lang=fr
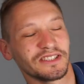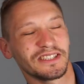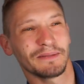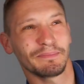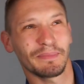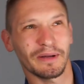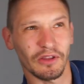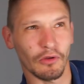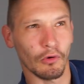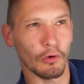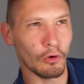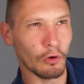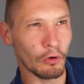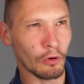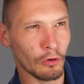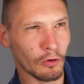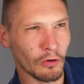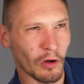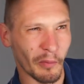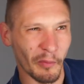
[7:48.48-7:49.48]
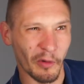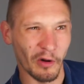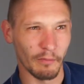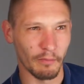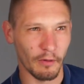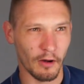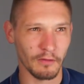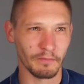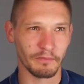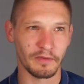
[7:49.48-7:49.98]
sais pas trop comment le
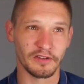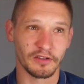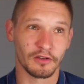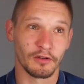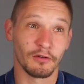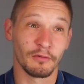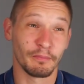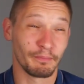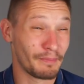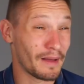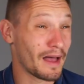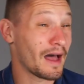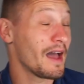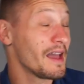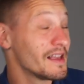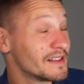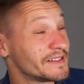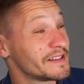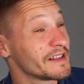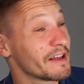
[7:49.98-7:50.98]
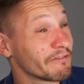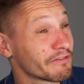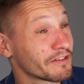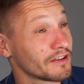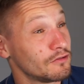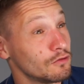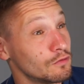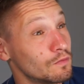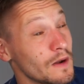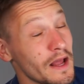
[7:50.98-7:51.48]
prendre parce que pareil c'est un
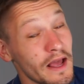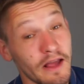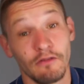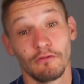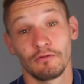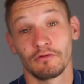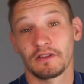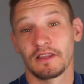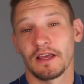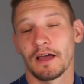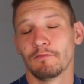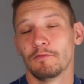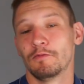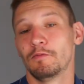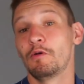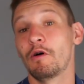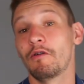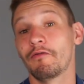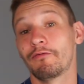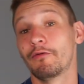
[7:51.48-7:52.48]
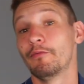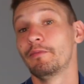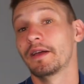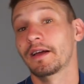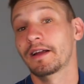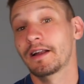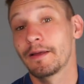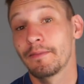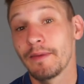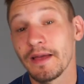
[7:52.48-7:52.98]
free to play donc il y a un moment faut
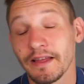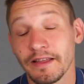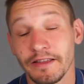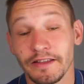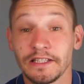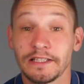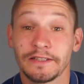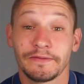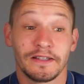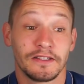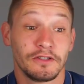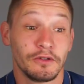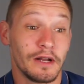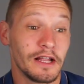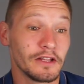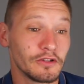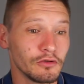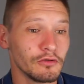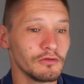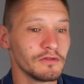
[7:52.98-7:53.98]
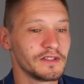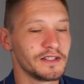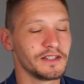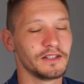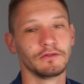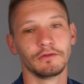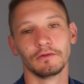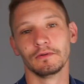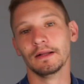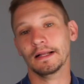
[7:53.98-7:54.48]
bien que les mecs ils se fassent de la thune
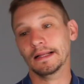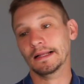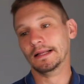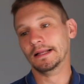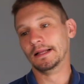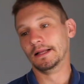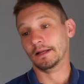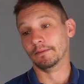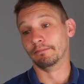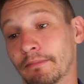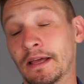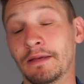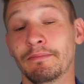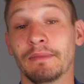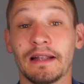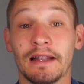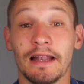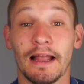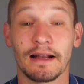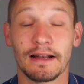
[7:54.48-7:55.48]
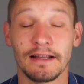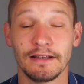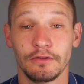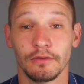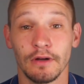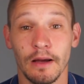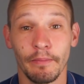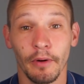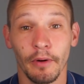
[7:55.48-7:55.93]
sinon bah, ils mettent la clé sous la